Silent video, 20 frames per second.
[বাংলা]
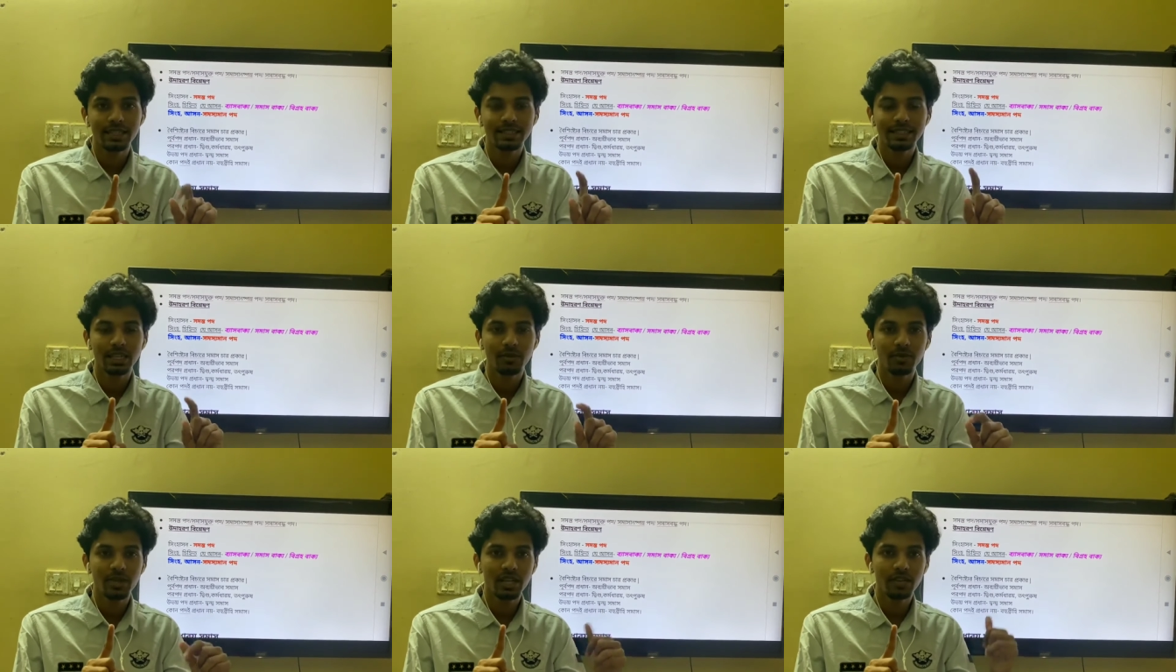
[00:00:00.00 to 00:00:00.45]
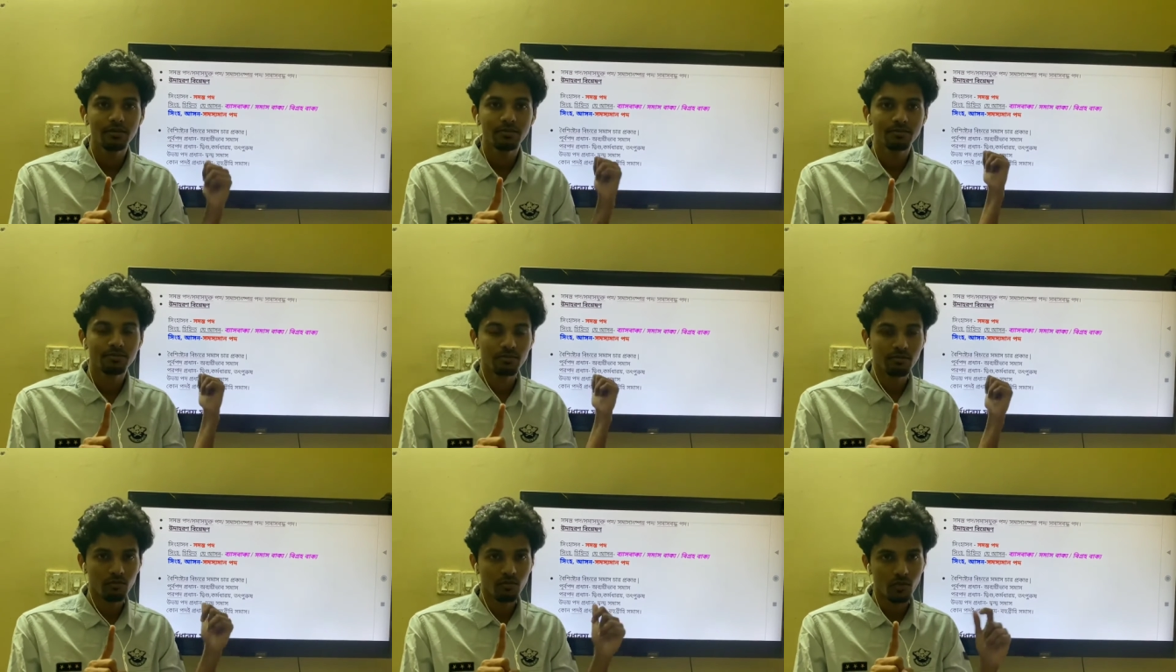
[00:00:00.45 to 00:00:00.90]
দেখছি আমরা
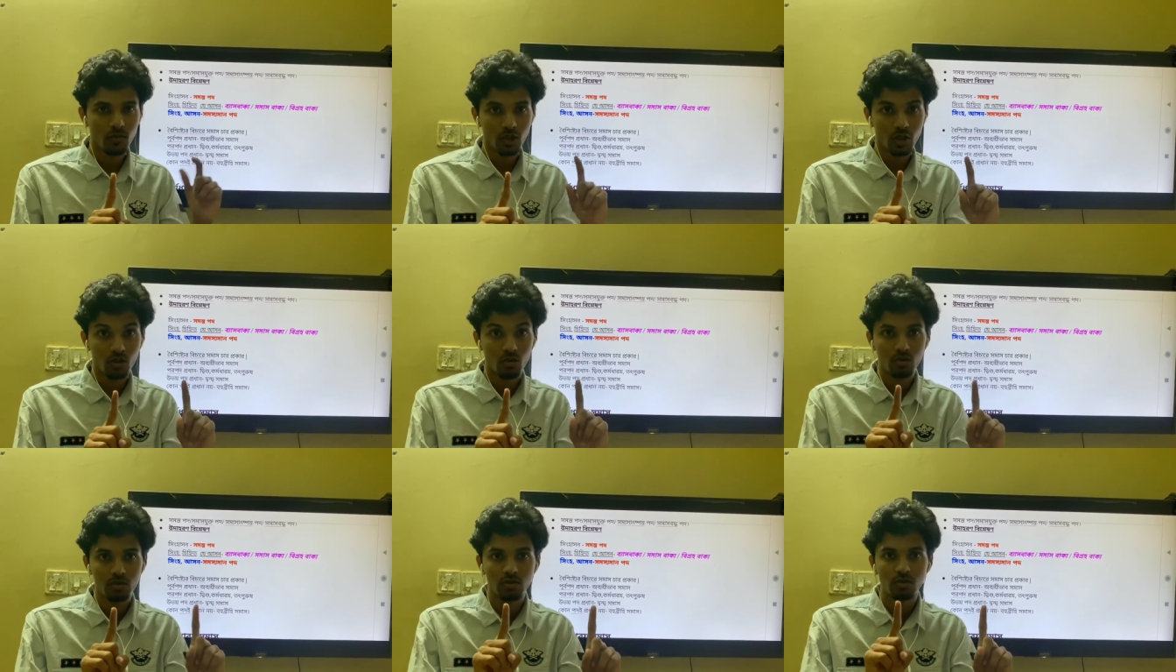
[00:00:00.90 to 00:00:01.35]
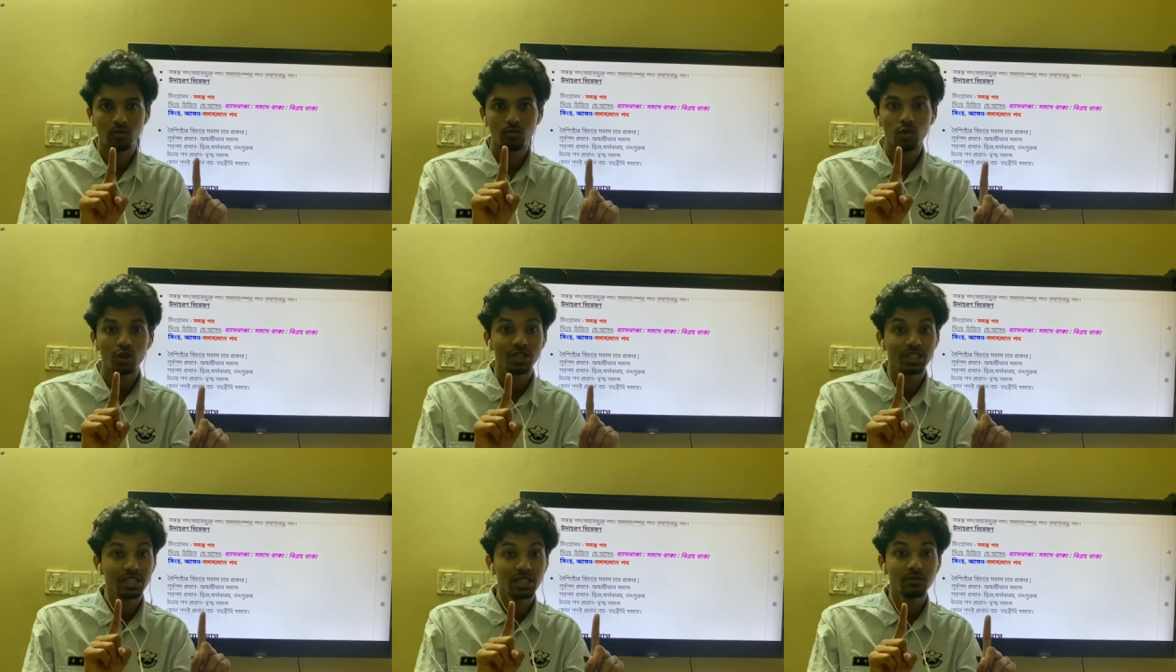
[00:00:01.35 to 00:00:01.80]

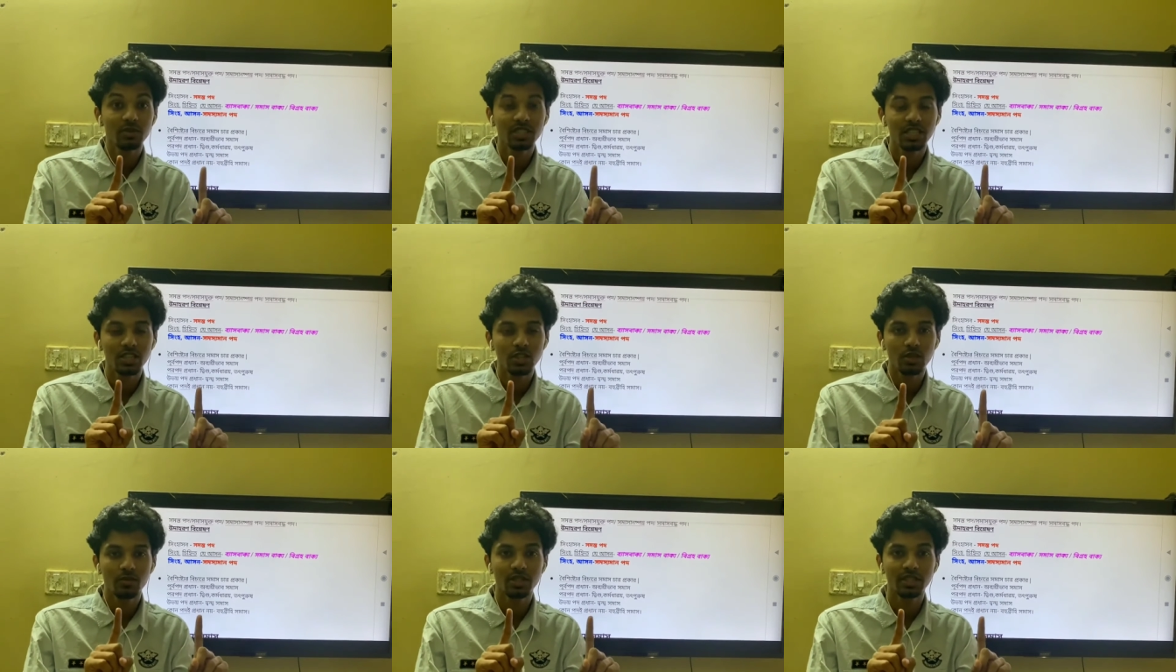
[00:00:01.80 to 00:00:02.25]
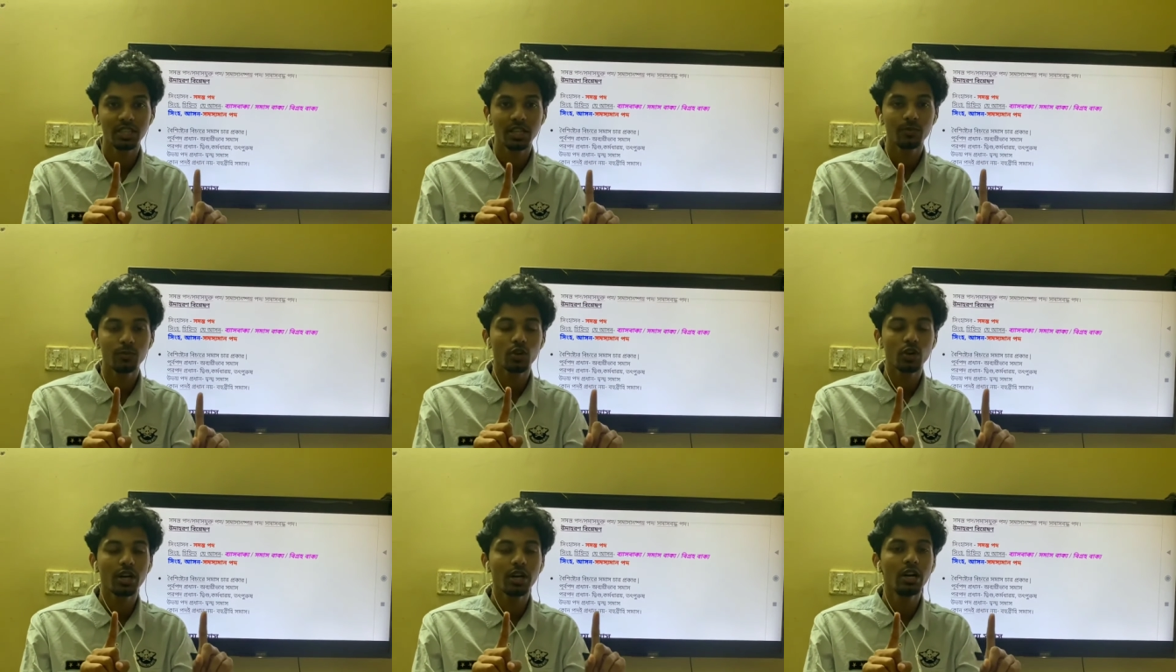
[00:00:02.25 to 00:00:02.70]
বৈশিষ্ট্যের বিচারে সমাস
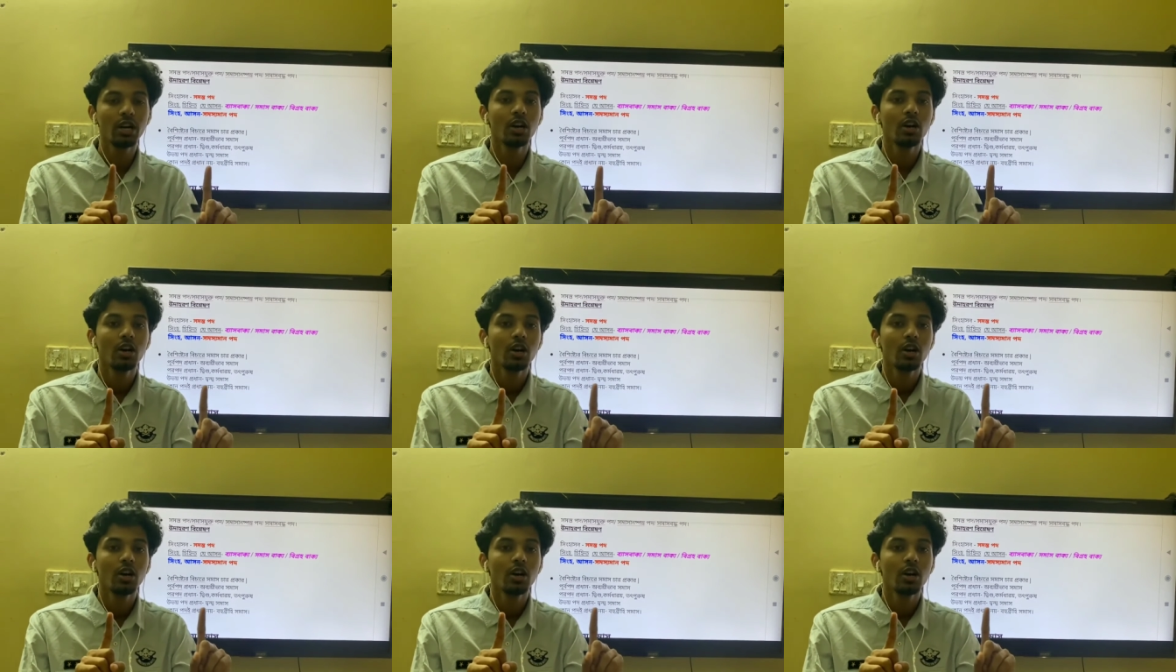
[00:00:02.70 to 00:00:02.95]
চার প্রকার